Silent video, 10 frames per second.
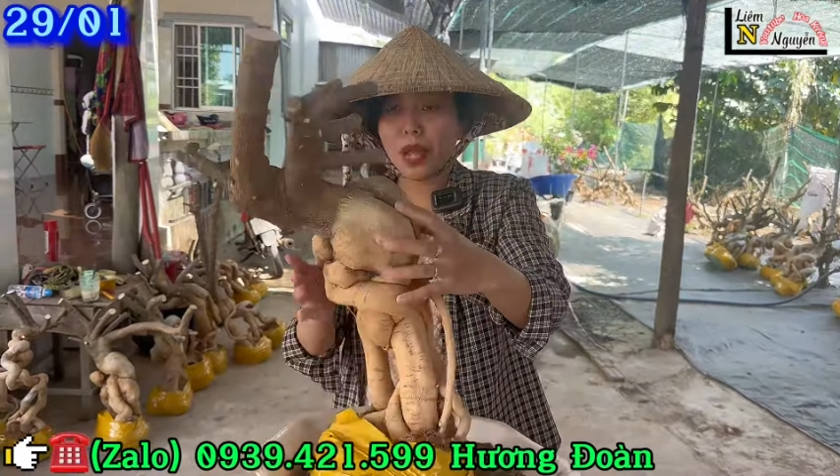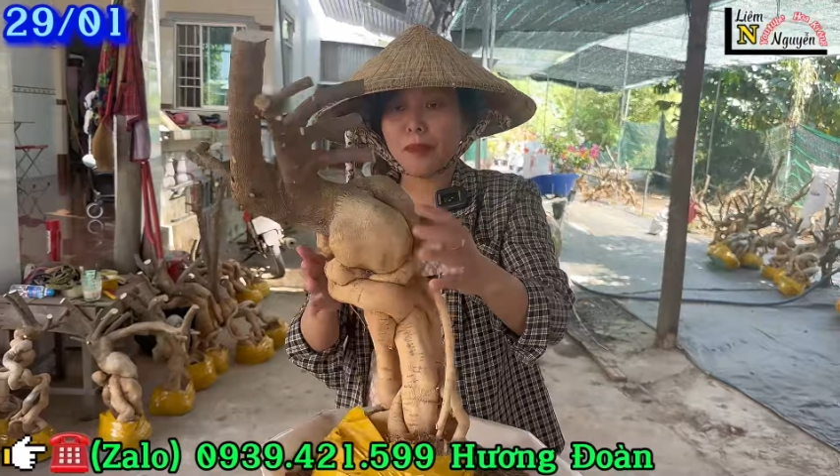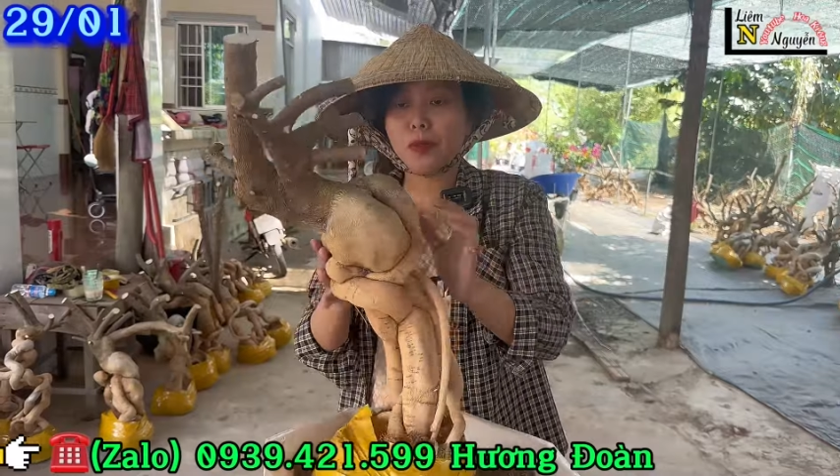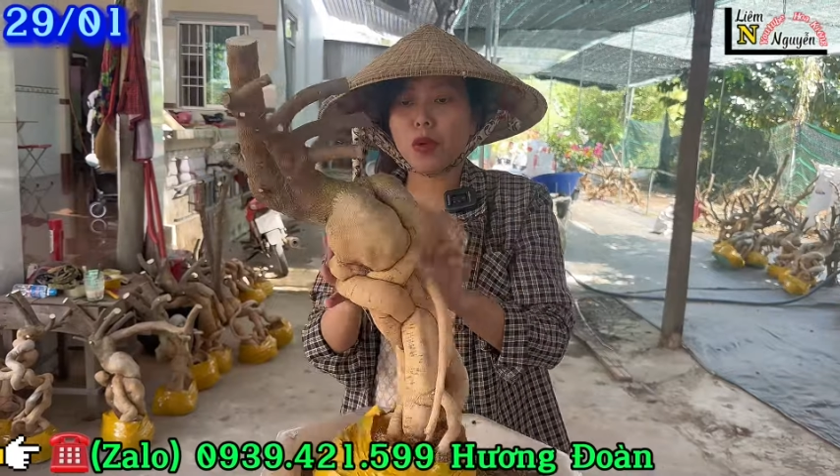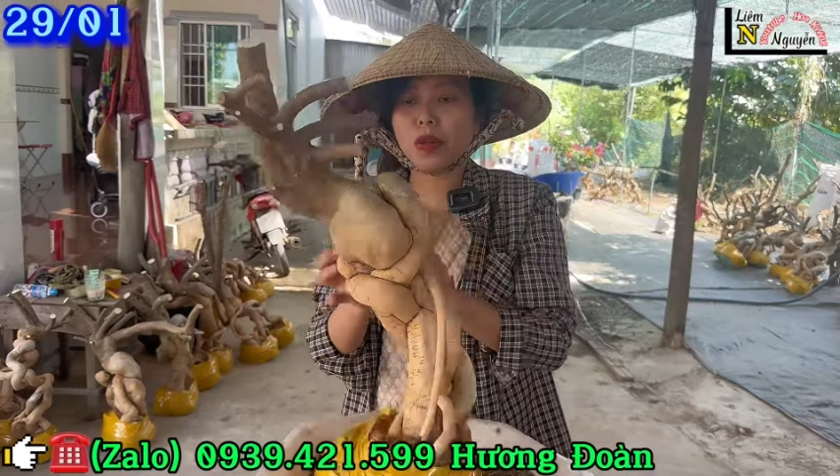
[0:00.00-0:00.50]

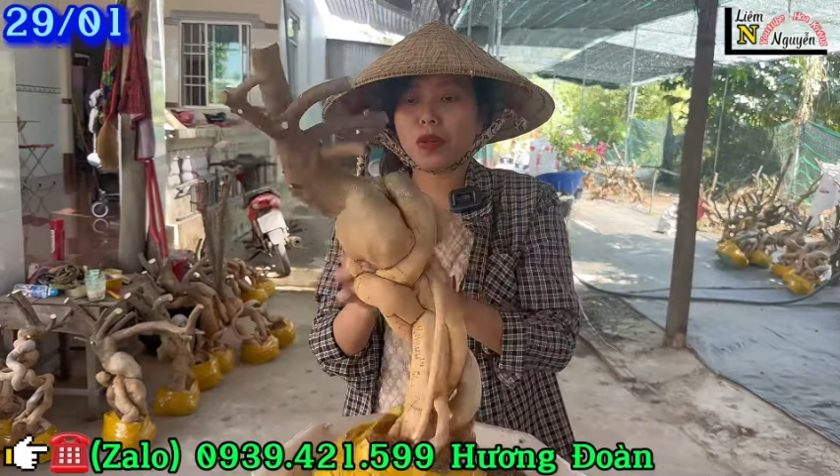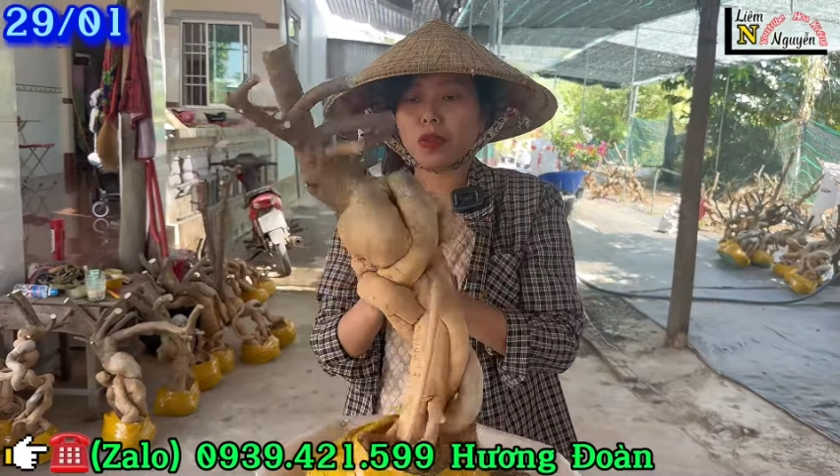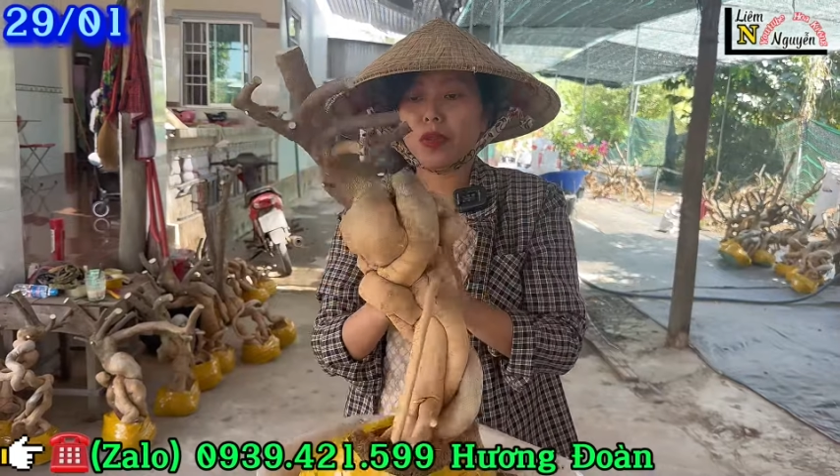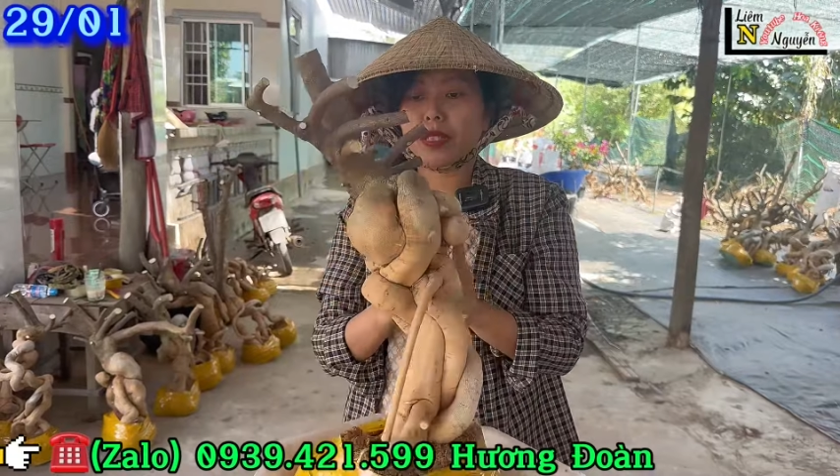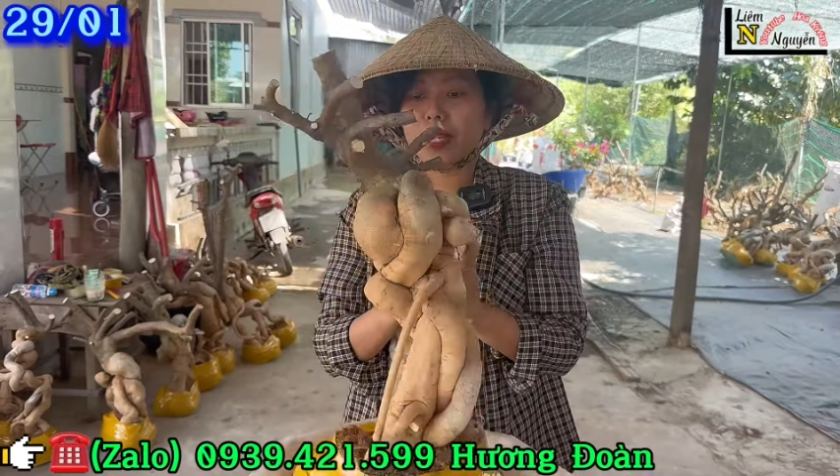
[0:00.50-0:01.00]
24 nha cô
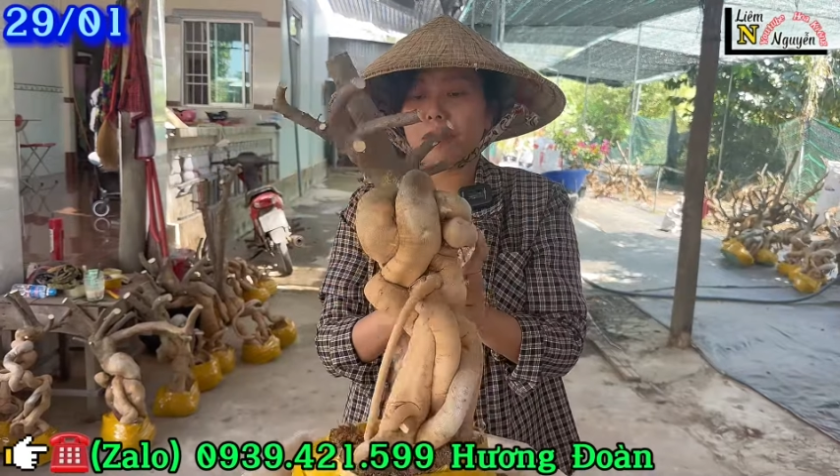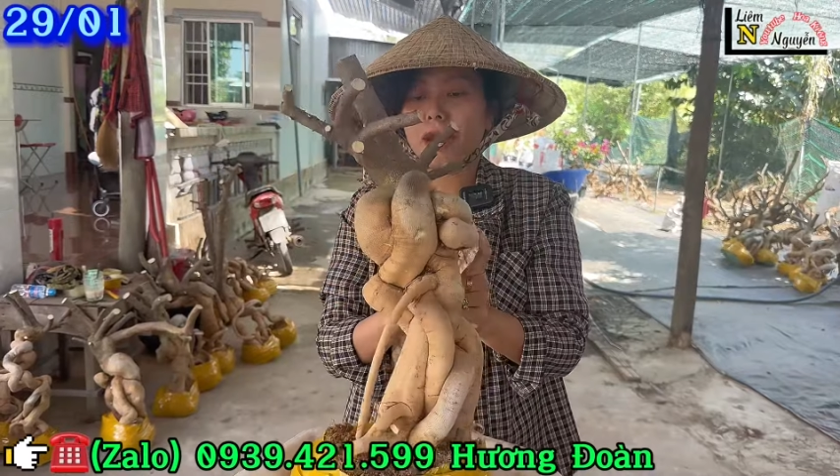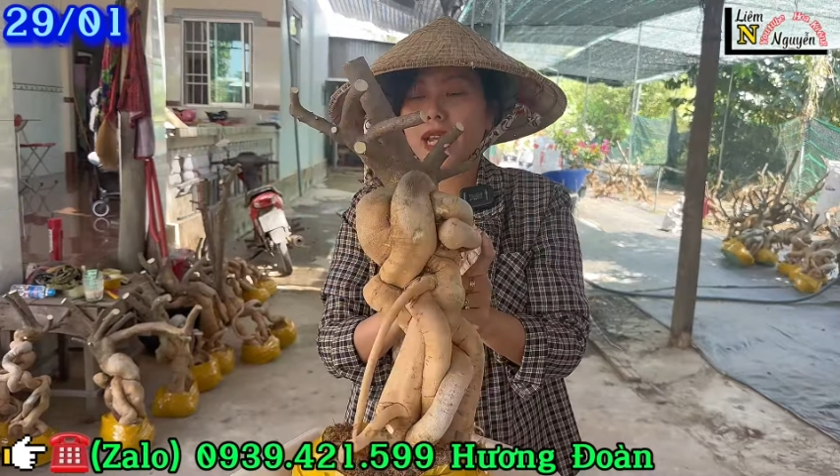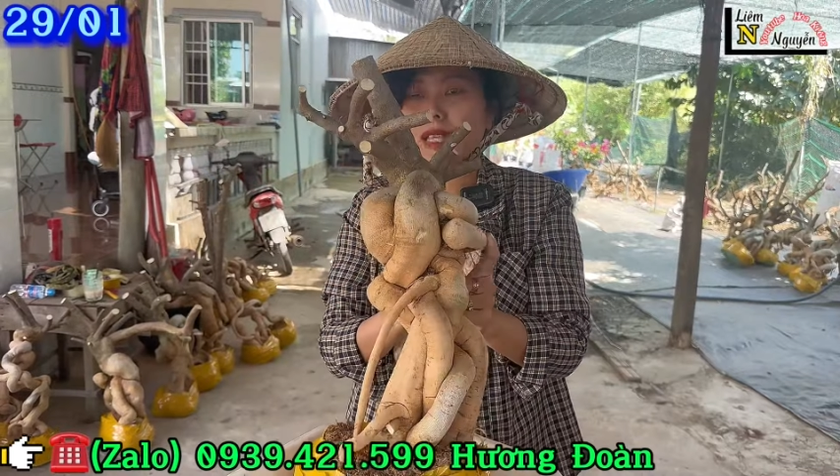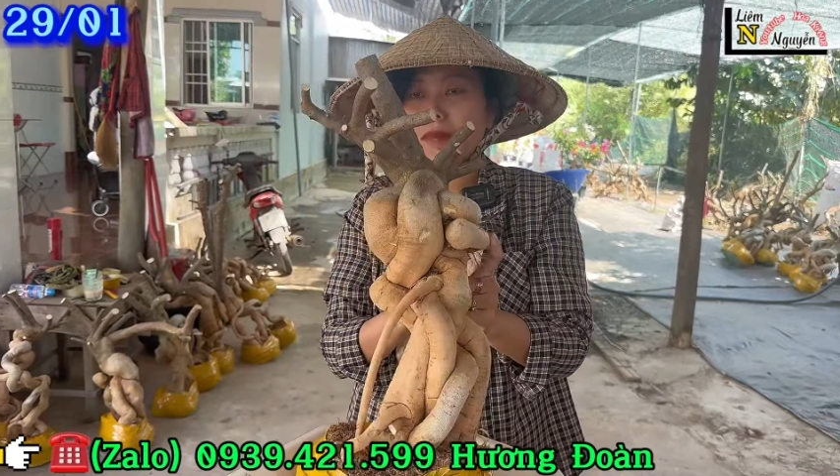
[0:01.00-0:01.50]
chú anh chị,
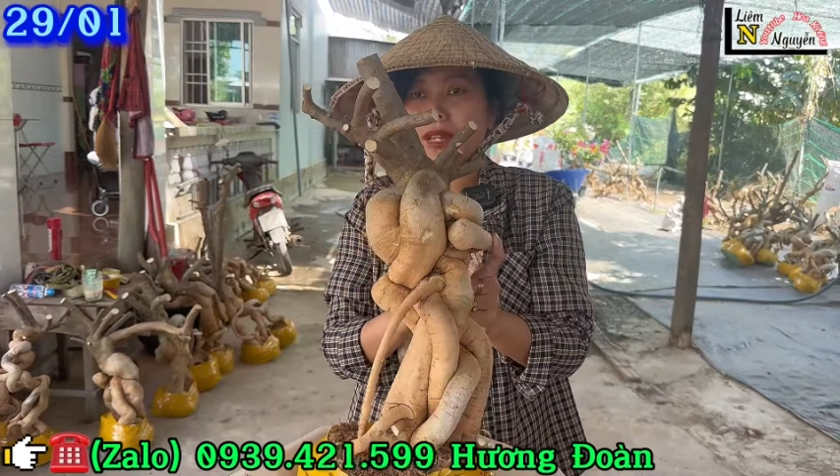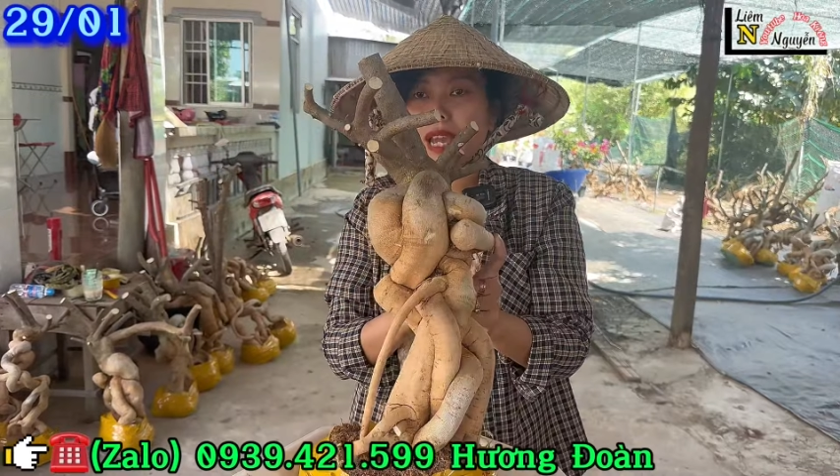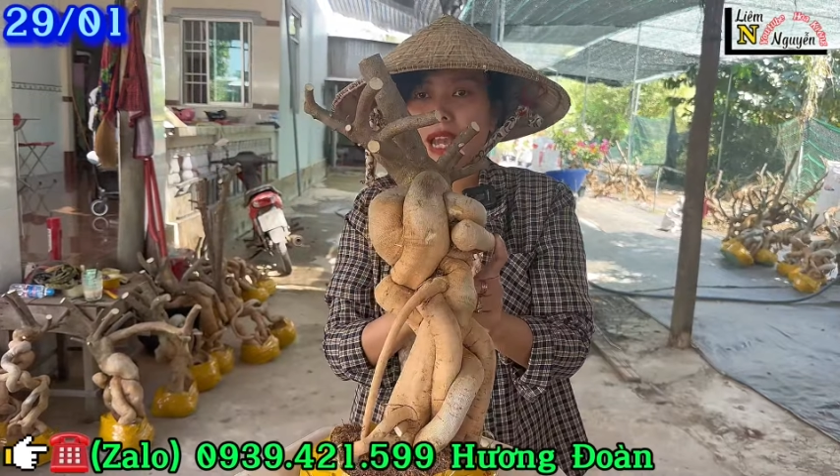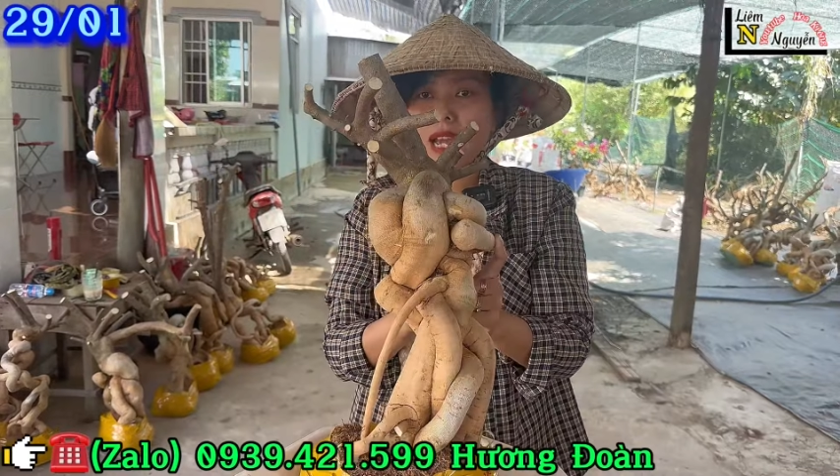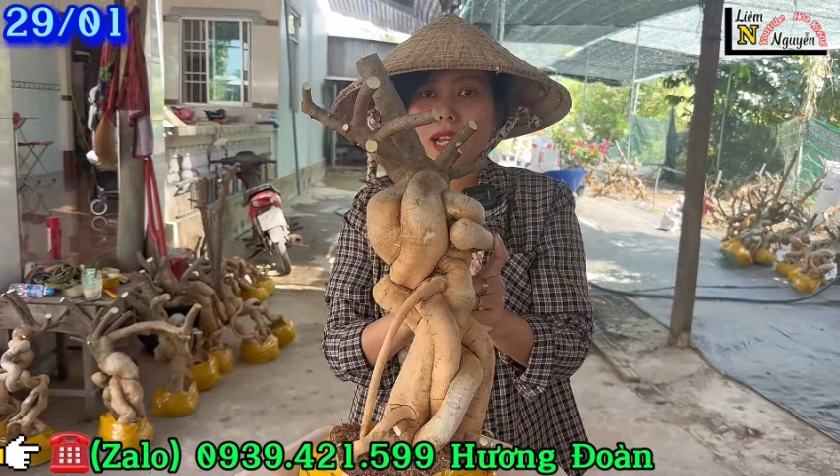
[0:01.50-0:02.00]

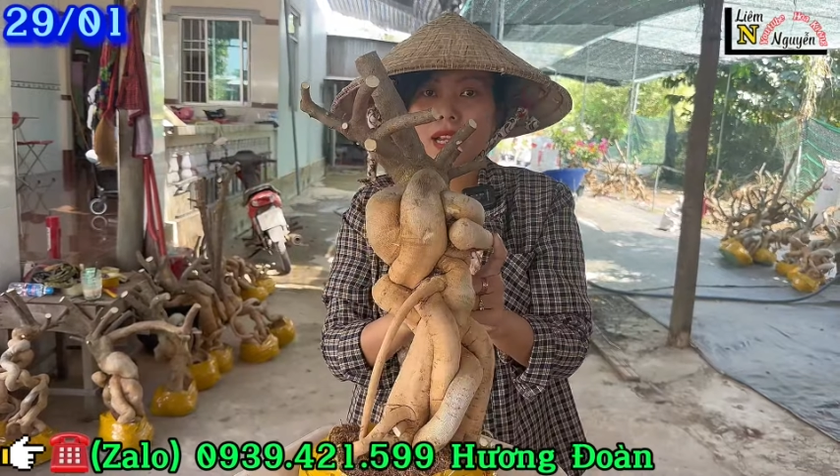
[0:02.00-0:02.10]
300k.